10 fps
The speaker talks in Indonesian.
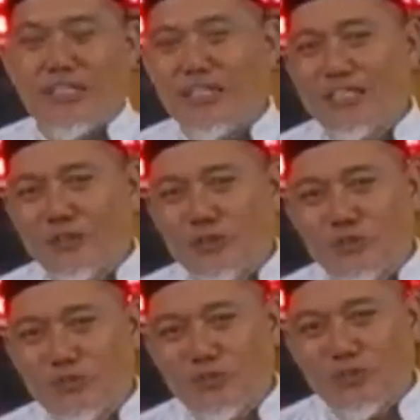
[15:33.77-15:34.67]

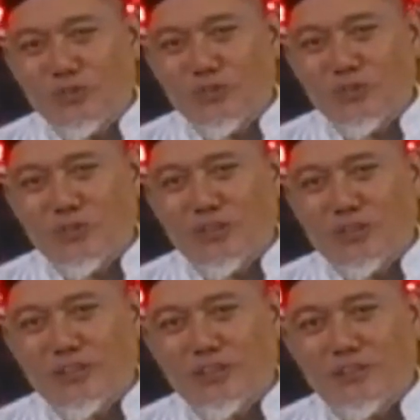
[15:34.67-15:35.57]
itu
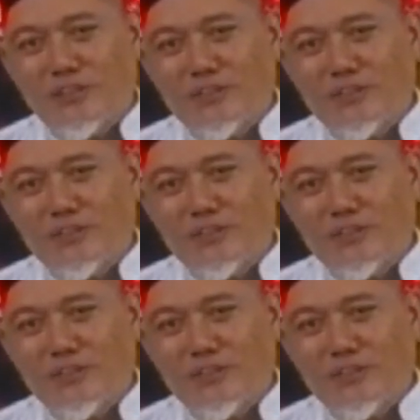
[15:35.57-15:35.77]
eh,